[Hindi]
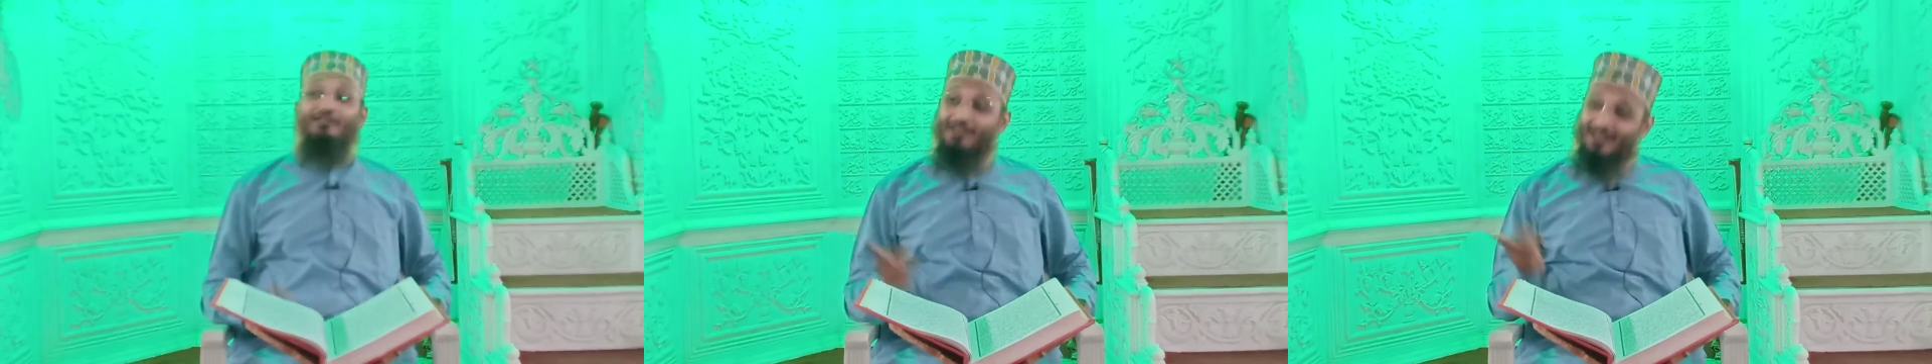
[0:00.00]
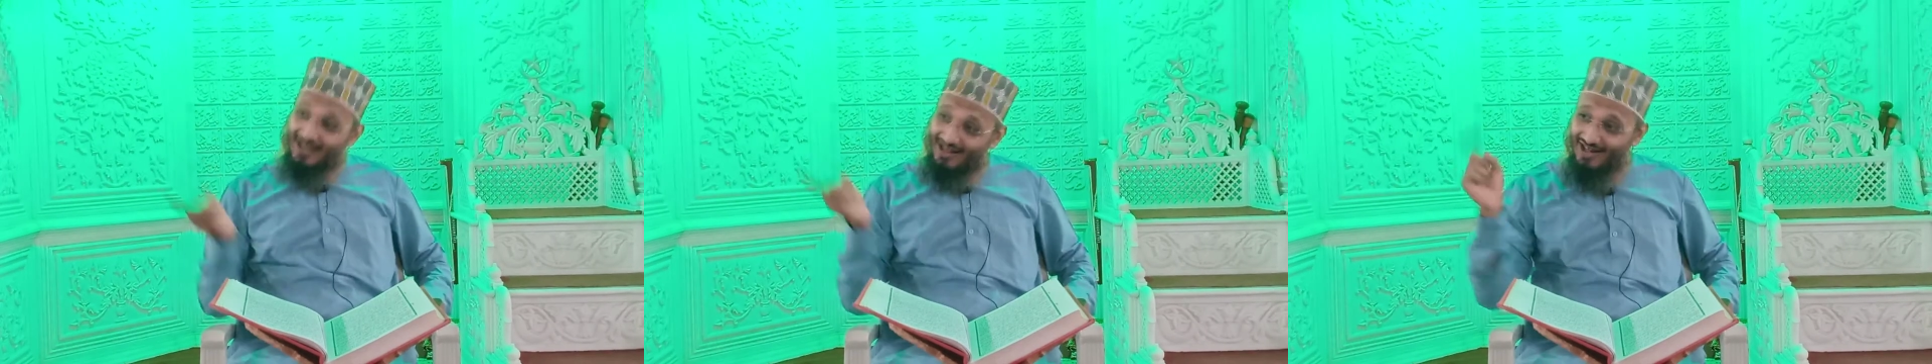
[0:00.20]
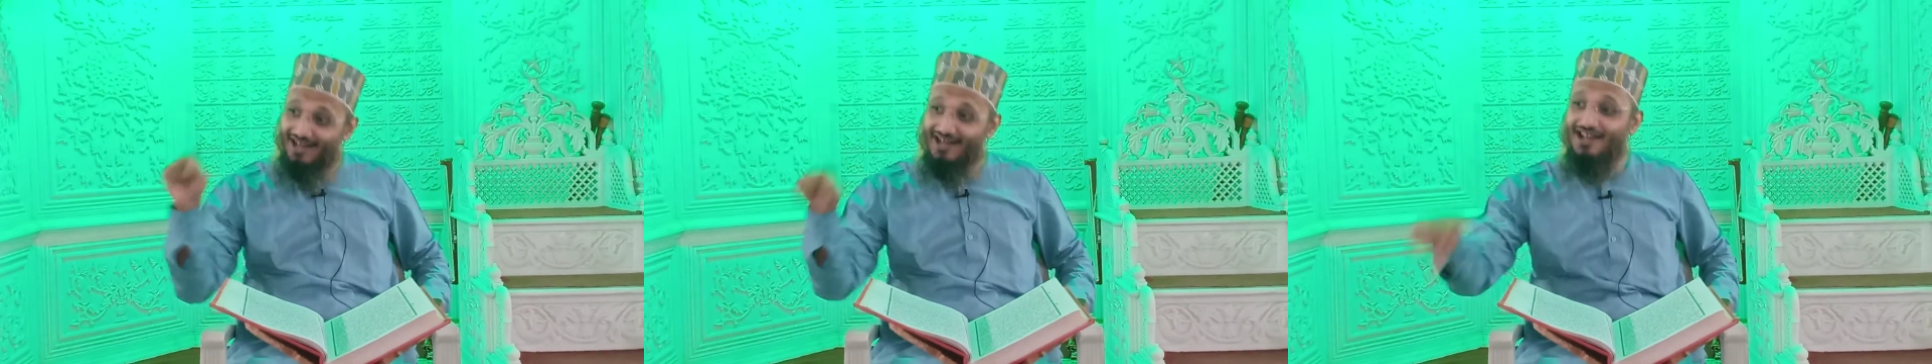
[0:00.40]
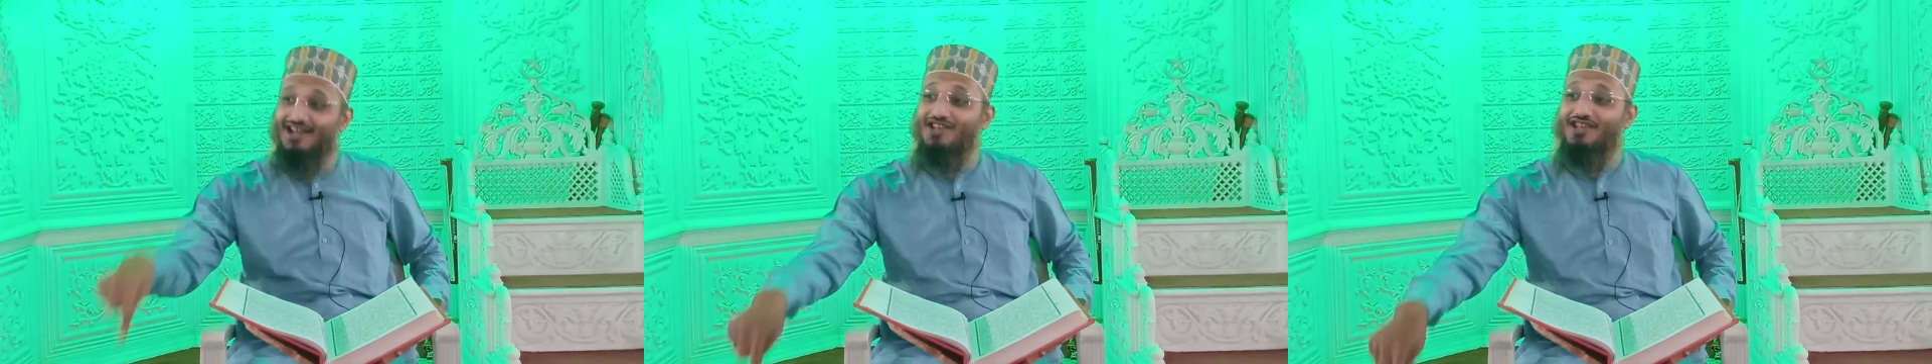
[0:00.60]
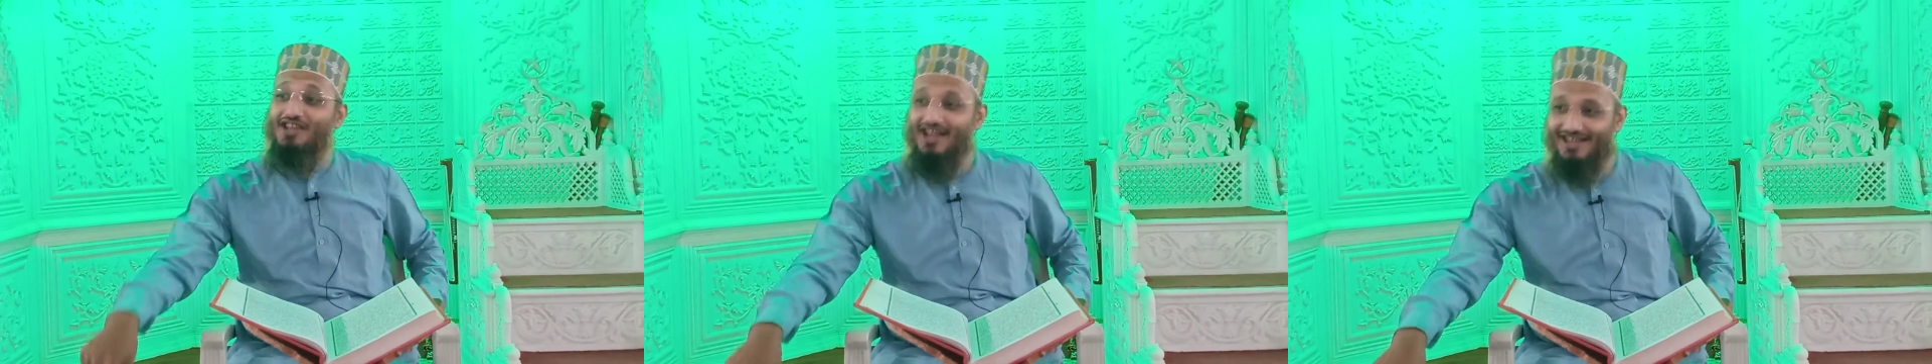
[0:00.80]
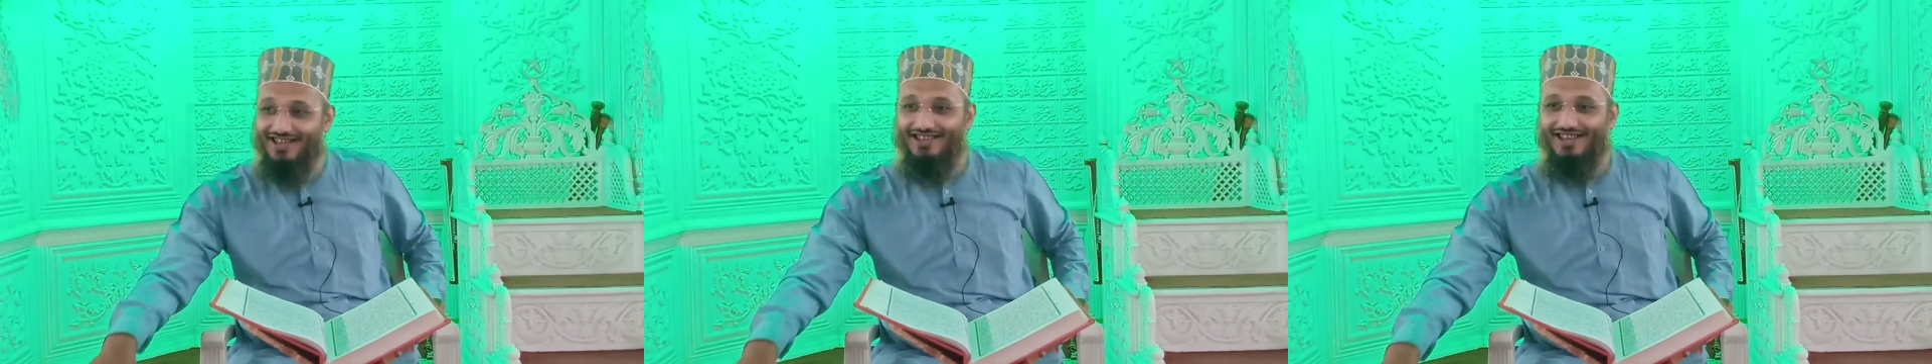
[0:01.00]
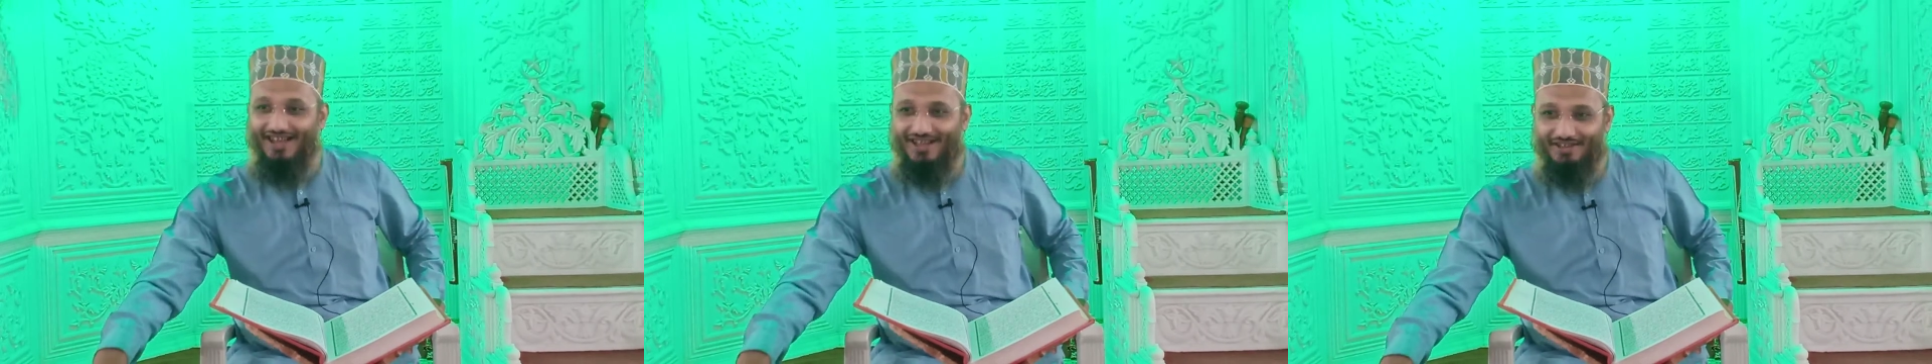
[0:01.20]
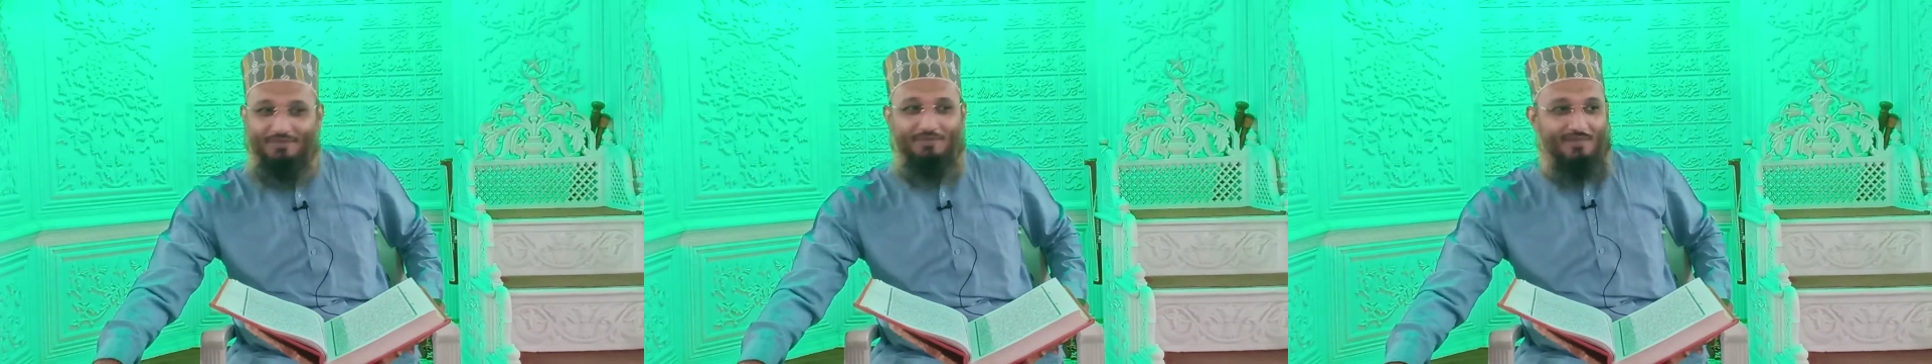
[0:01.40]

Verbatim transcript: फ़िदिया लेना नहीं चाहिए था